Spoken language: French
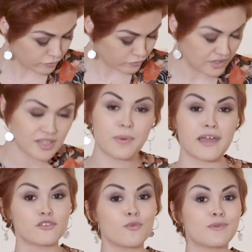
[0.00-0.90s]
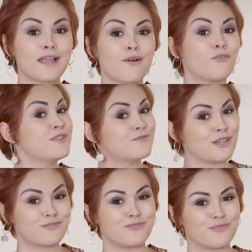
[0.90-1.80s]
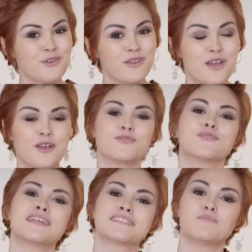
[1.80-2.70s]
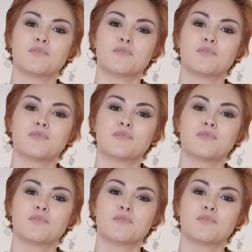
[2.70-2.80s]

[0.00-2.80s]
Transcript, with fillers: Vous voyez par exemple là on y voit que du feu. Donc là, c'est